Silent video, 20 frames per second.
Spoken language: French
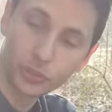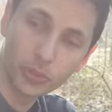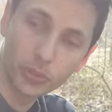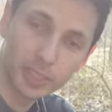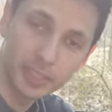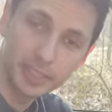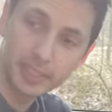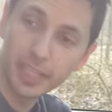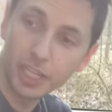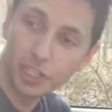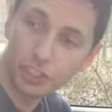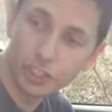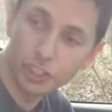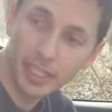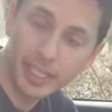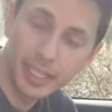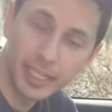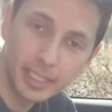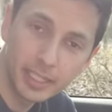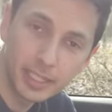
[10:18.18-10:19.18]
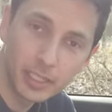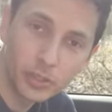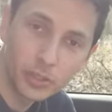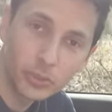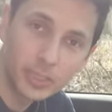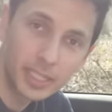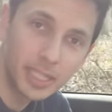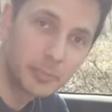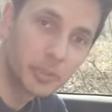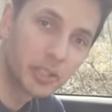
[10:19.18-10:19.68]
sur les sièges et
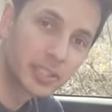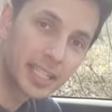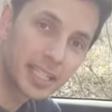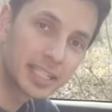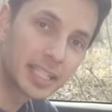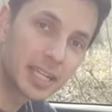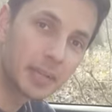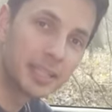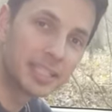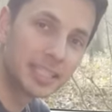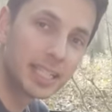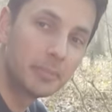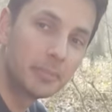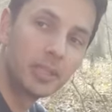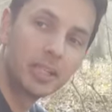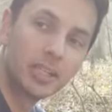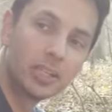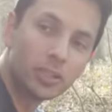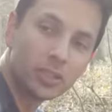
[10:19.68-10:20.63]
on a les banquettes rabattables